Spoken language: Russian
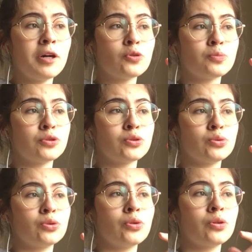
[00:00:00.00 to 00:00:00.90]

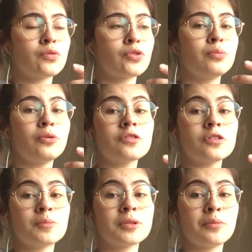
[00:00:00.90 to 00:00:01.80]
пустую, он все портит,
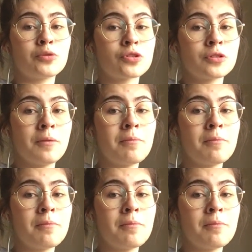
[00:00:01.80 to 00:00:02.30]
потому что